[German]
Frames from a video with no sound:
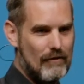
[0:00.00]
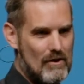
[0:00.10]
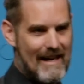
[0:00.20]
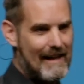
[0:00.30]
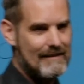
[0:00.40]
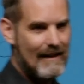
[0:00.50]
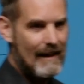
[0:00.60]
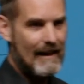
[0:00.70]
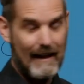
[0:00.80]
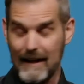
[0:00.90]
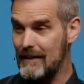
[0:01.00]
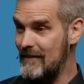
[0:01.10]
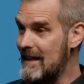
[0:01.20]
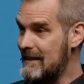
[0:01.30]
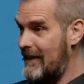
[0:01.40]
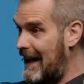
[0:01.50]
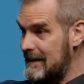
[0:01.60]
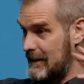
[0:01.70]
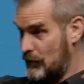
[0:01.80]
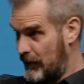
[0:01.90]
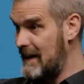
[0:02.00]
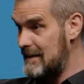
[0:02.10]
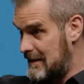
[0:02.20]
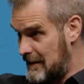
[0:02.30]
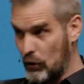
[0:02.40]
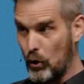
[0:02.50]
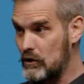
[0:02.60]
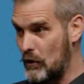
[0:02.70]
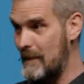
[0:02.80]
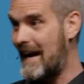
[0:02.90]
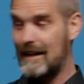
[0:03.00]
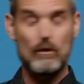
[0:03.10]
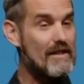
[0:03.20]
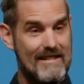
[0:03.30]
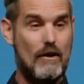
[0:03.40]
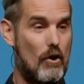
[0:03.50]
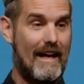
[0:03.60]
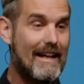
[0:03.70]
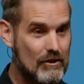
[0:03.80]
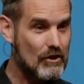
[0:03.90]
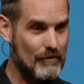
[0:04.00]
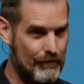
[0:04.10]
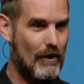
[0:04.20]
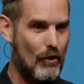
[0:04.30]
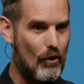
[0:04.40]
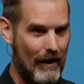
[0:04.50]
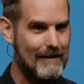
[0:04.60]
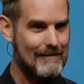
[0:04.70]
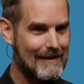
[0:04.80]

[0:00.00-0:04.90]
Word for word: die sagen, irgendwie, die Welt ist viel zu laut und wir haben unsere Connection verloren.